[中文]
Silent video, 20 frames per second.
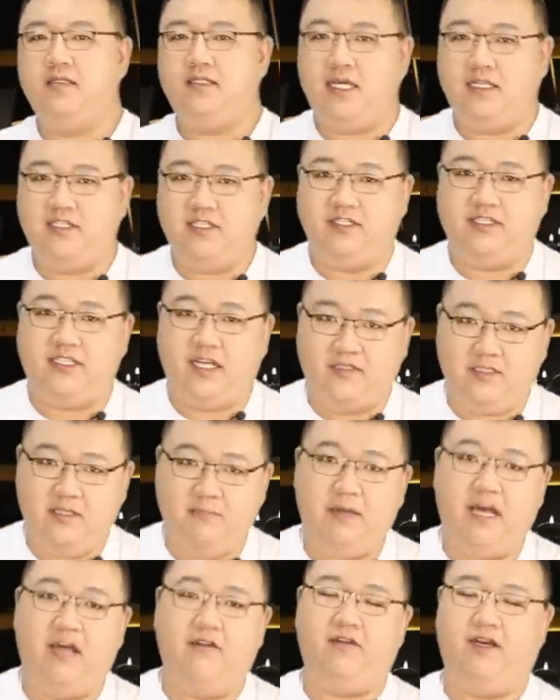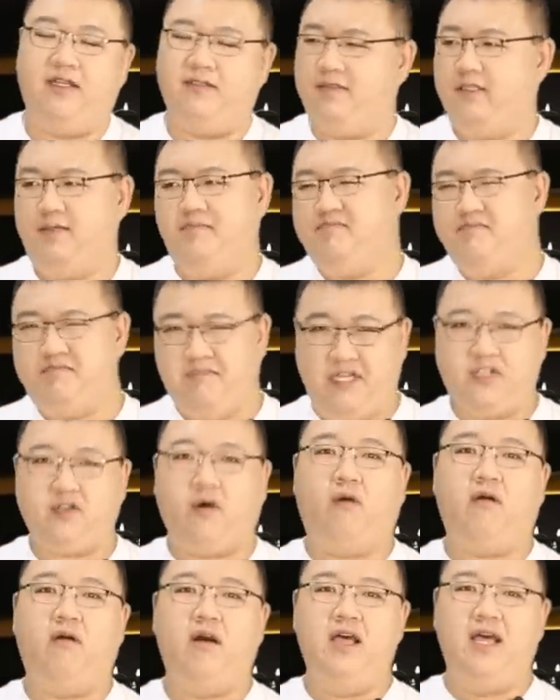嘉庆想尽办法，那没
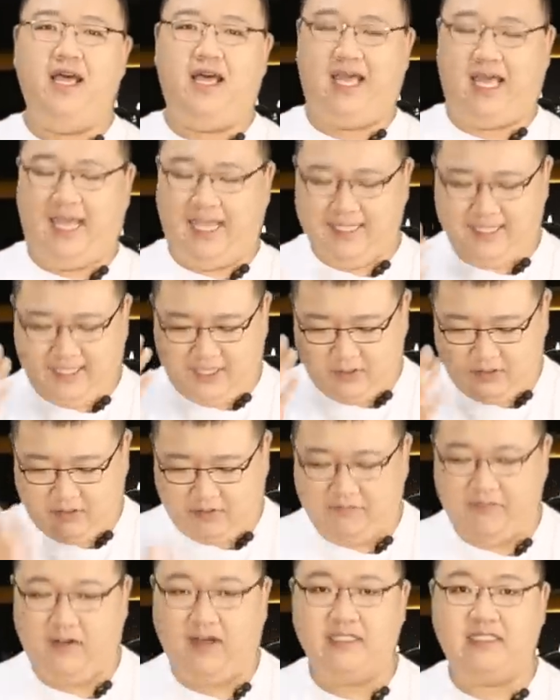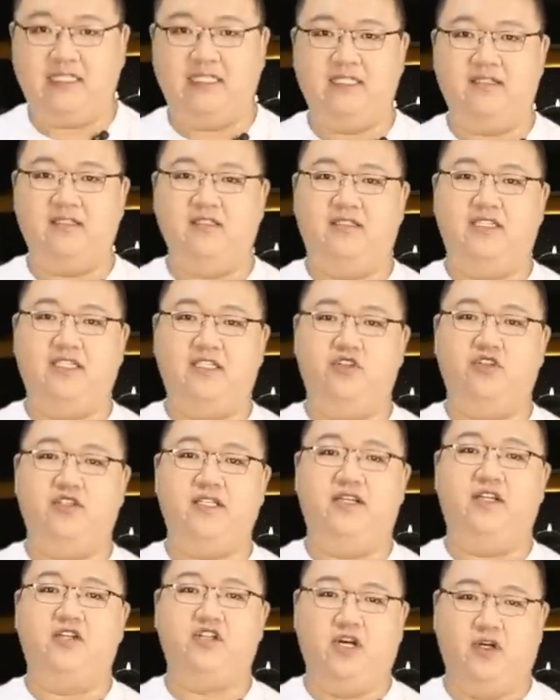招，还得是放弃自己之
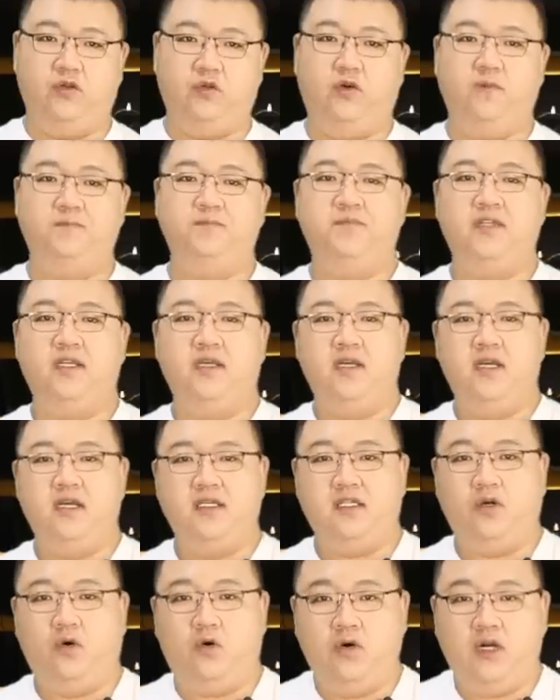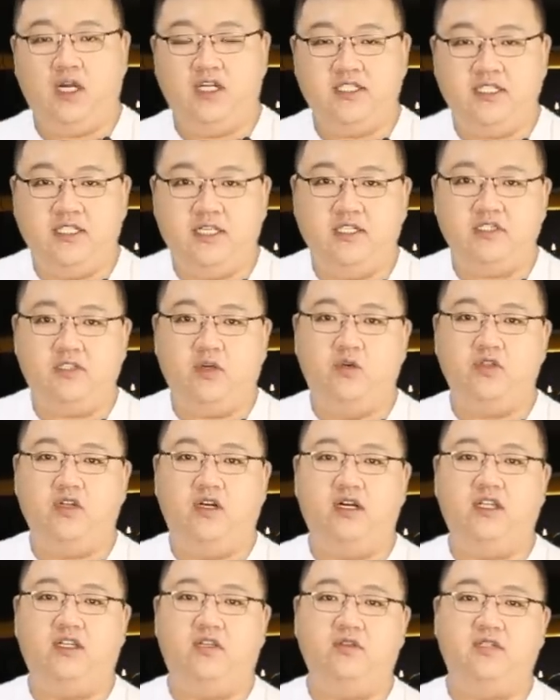前的承诺。这洪亮吉这奏
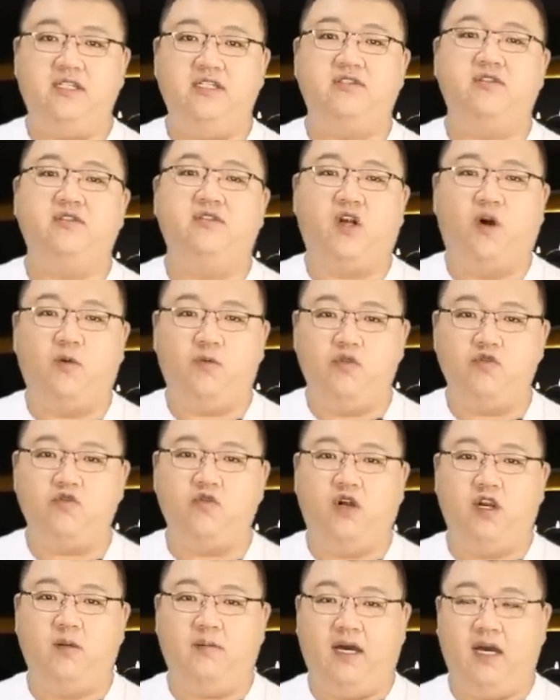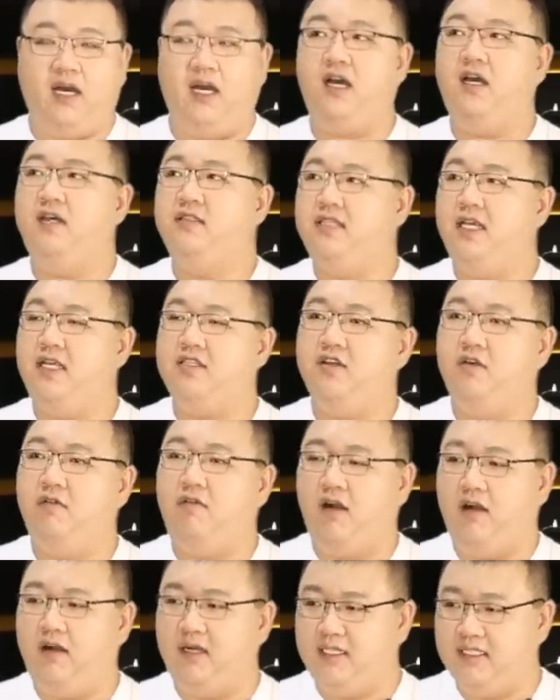折里头第四条不是说了吗？啊，嘉庆
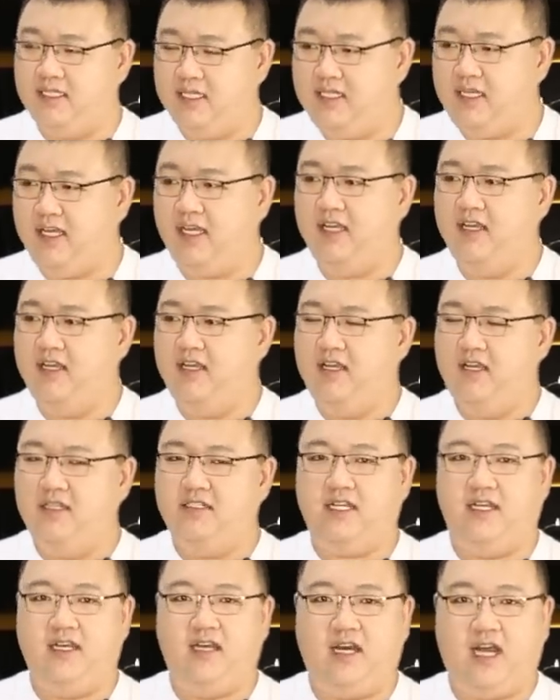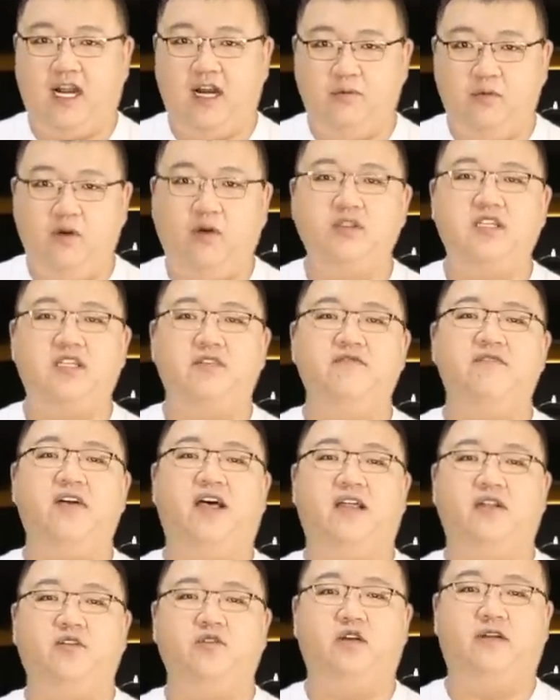皇上你现在这个还是不够勤
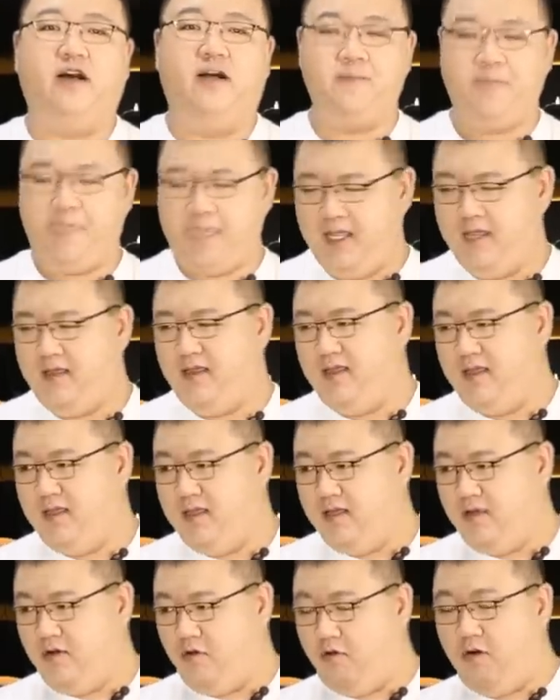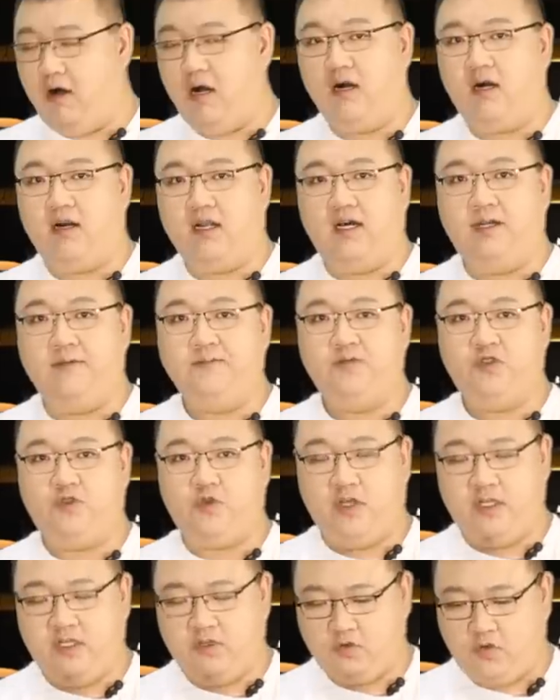奋，对吧？皇上呢
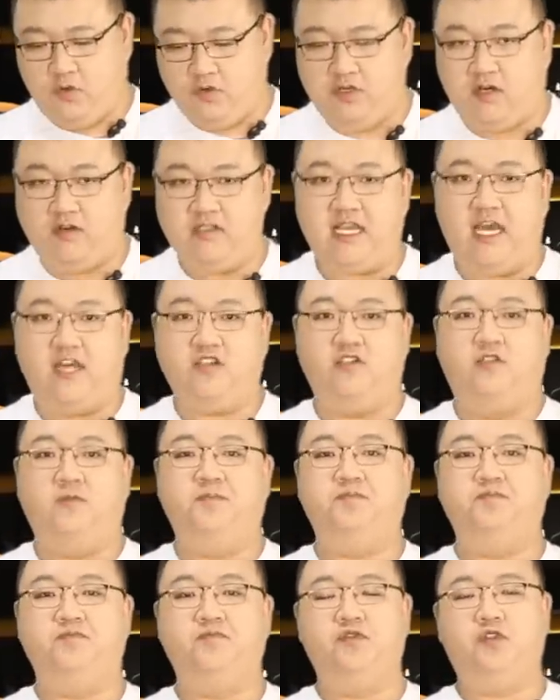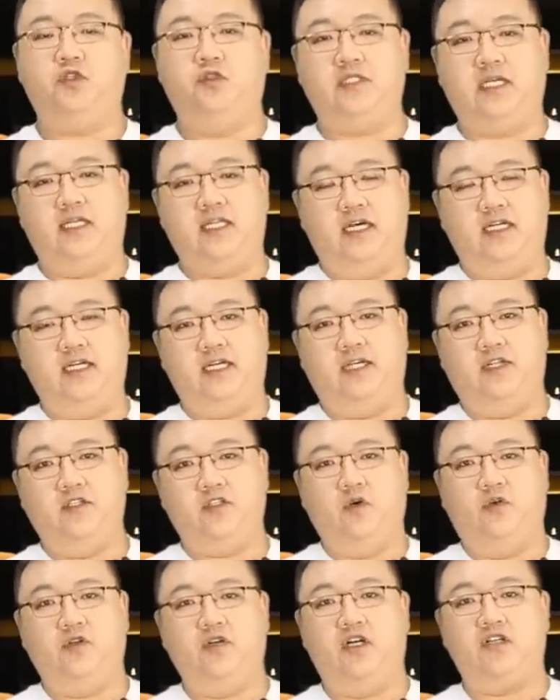决定从这儿下手。就在他这个
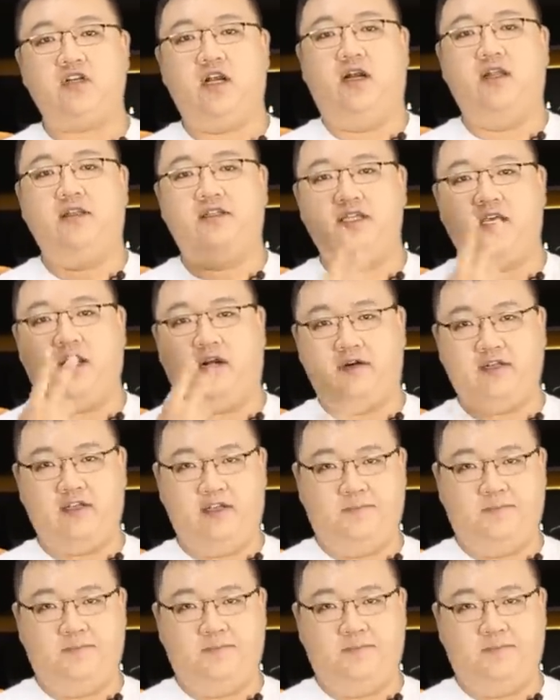奏折上来第二